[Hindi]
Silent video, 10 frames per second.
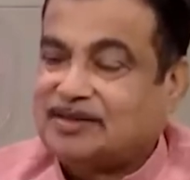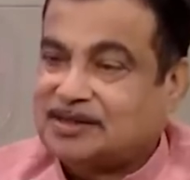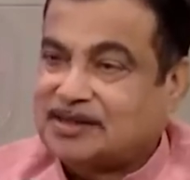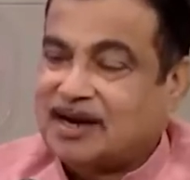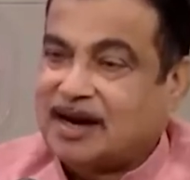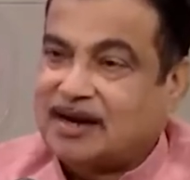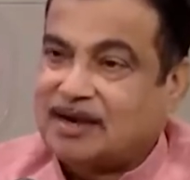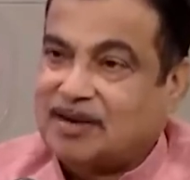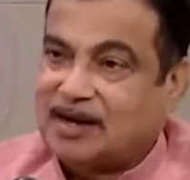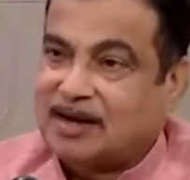जिसके
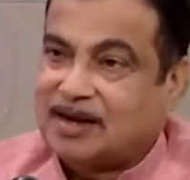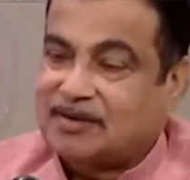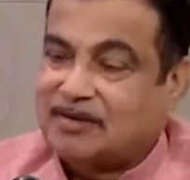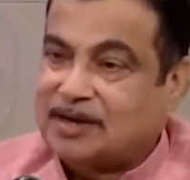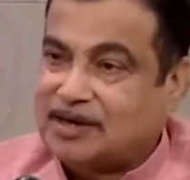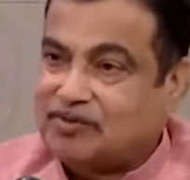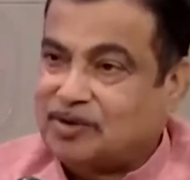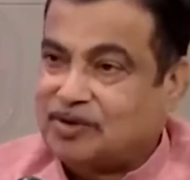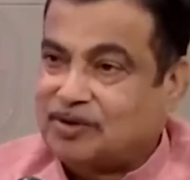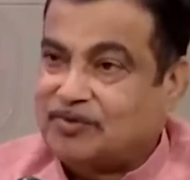कारण हमारे यहाँ क्वालिटी
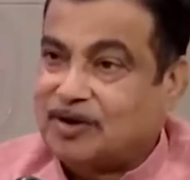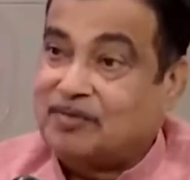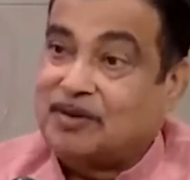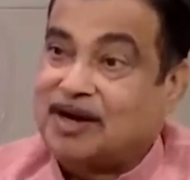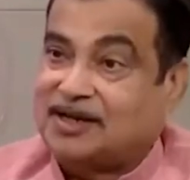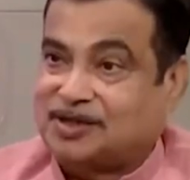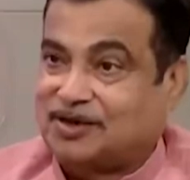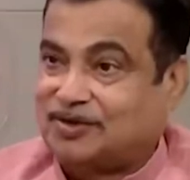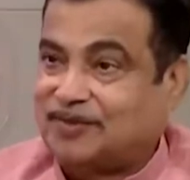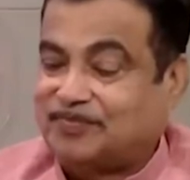पॉइंट ऑफ व्यू
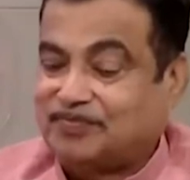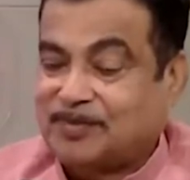अपग्रेडेशन हो